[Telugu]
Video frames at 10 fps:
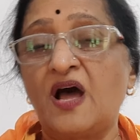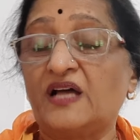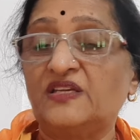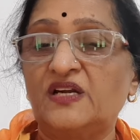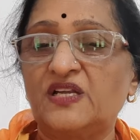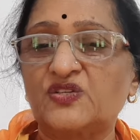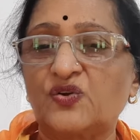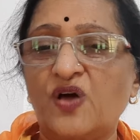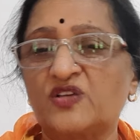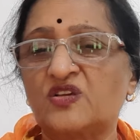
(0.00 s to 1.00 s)
అదేంటి
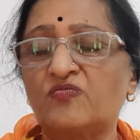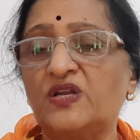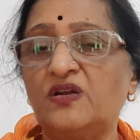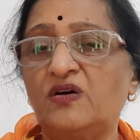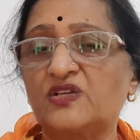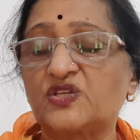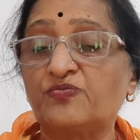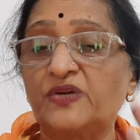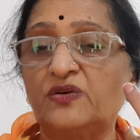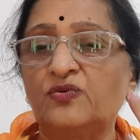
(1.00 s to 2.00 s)
అసలు అసెంబ్లీలో
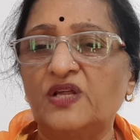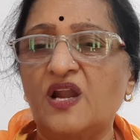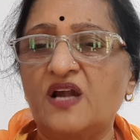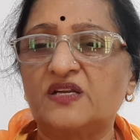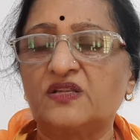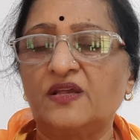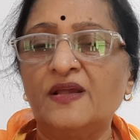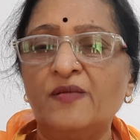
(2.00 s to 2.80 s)
అసెంబ్లీ గుడి లాంటిది